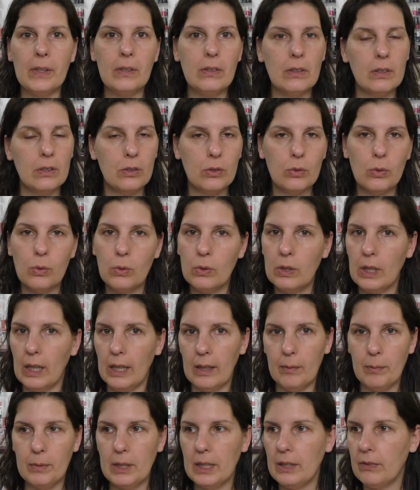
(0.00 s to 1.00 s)
Es ist so
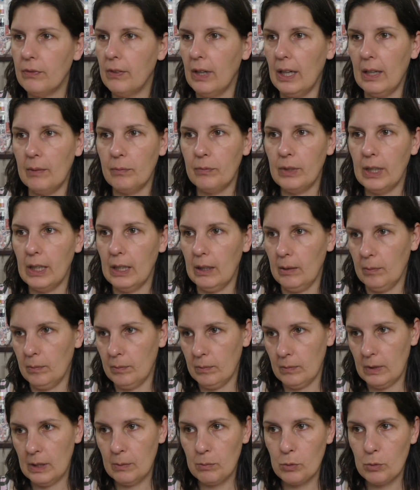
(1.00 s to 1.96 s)
unheimlich warm, wir haben